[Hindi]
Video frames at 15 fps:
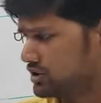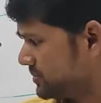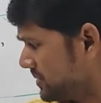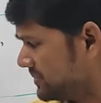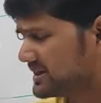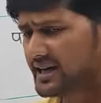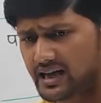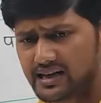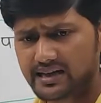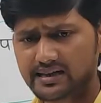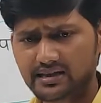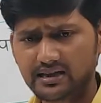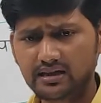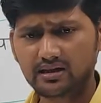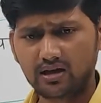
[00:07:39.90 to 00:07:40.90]
कि ये भी वैज्ञानिक
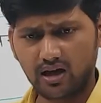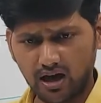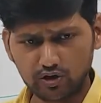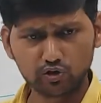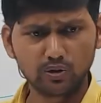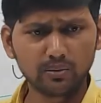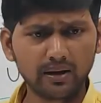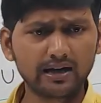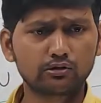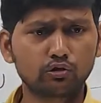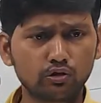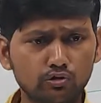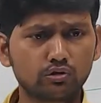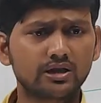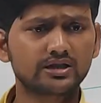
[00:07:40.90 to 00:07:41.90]
थे और तुम्हें बात
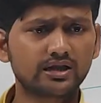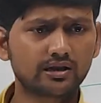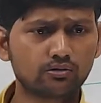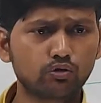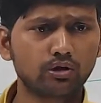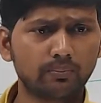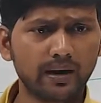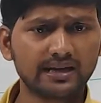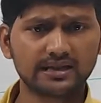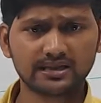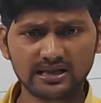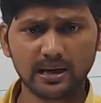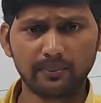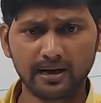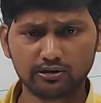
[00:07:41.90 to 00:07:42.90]
तो तुम्हें से कोई बात
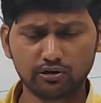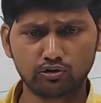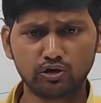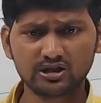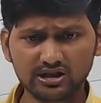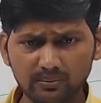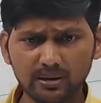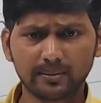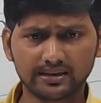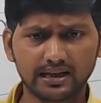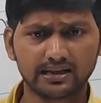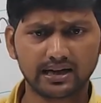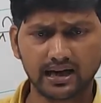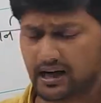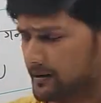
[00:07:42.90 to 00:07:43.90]
अच्छा बात हो थोड़ा सा
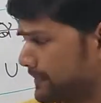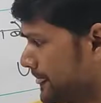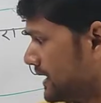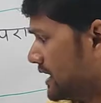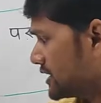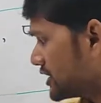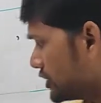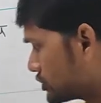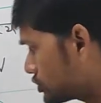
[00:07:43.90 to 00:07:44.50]
बता देगा तो